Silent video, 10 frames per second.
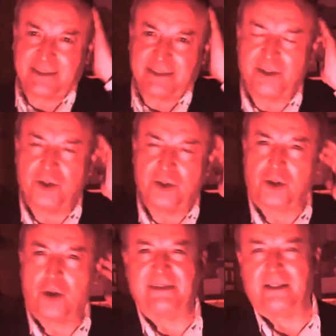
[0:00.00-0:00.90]
señor
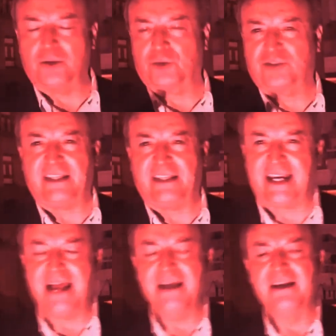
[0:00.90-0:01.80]
López, de lo que usted
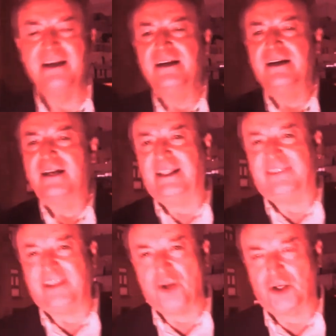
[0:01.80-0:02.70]
diga, que el
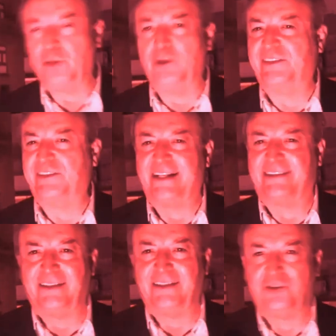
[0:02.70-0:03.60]
señor Luis
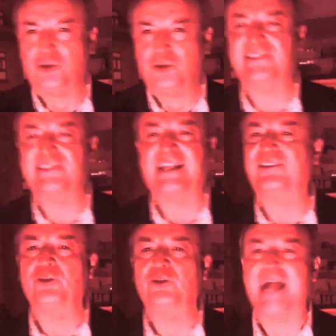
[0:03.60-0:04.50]
Crescencio es
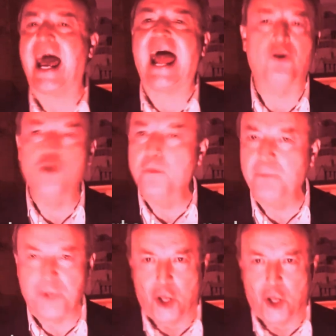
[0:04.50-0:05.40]
casi un
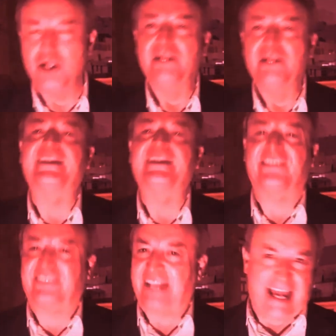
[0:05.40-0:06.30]
alumno
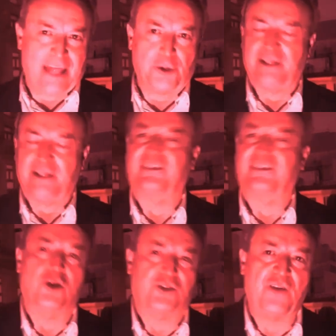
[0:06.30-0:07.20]
destacado del
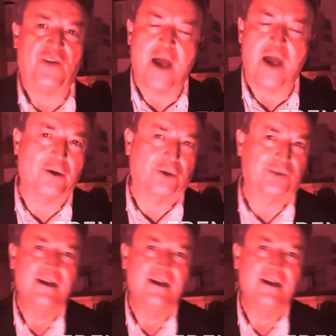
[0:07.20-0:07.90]
señor Cienfuegos.